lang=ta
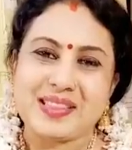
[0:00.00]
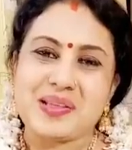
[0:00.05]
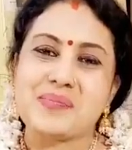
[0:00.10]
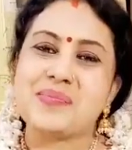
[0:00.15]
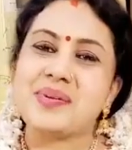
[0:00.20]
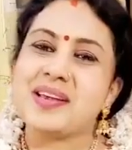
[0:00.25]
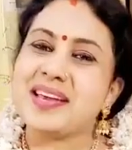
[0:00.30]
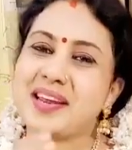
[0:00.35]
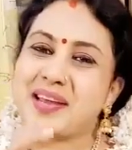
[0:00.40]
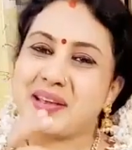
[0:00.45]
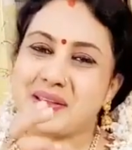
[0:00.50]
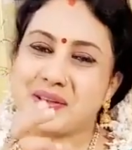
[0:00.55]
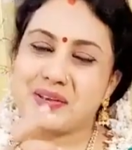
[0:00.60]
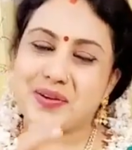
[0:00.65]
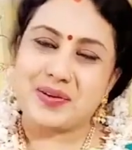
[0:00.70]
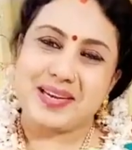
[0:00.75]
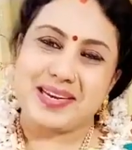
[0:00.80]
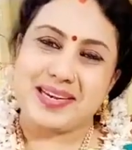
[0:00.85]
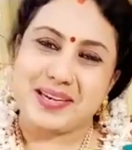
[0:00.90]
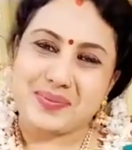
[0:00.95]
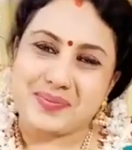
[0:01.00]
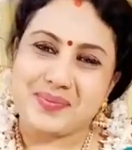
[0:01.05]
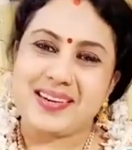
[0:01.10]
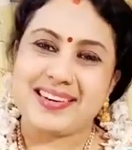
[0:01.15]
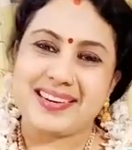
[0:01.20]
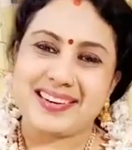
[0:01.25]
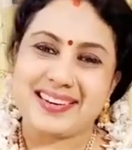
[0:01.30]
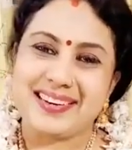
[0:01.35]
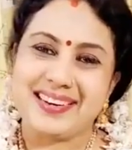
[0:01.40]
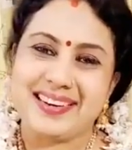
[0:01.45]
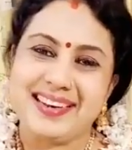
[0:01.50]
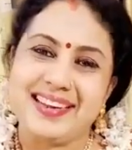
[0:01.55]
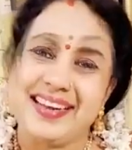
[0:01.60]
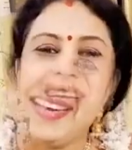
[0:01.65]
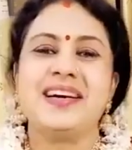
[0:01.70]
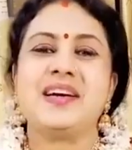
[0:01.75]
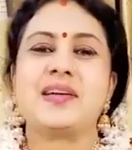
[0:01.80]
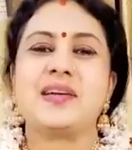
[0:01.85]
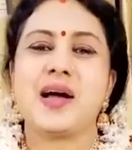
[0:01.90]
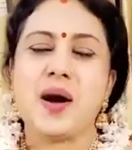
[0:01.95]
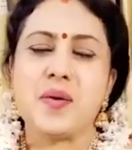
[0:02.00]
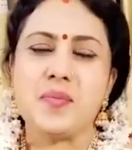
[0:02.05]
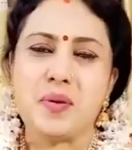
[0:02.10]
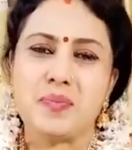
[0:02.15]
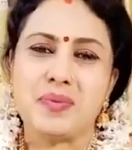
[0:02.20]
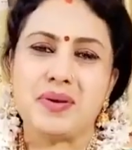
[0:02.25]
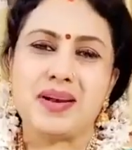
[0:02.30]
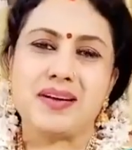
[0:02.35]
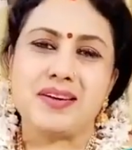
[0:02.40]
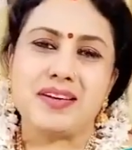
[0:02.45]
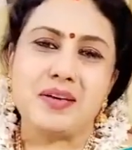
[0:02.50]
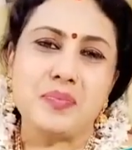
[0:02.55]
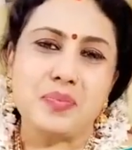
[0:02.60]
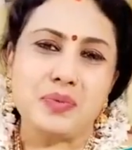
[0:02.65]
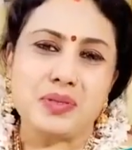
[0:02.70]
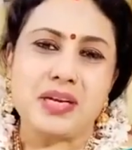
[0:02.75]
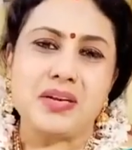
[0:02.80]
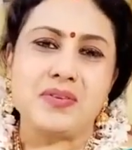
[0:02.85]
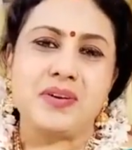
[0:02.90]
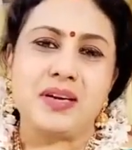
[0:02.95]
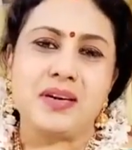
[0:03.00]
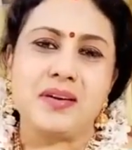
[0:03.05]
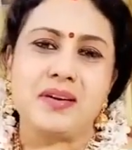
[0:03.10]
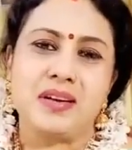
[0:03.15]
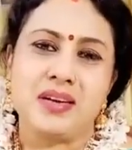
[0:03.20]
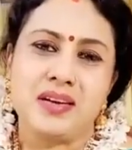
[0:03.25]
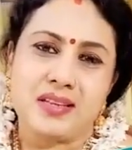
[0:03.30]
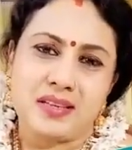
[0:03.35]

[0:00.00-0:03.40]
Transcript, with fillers: இந்த பேர் எங்கேயோ கேட்ட மாதிரி இருக்குல்ல ராமபிரானின் புதல்வன்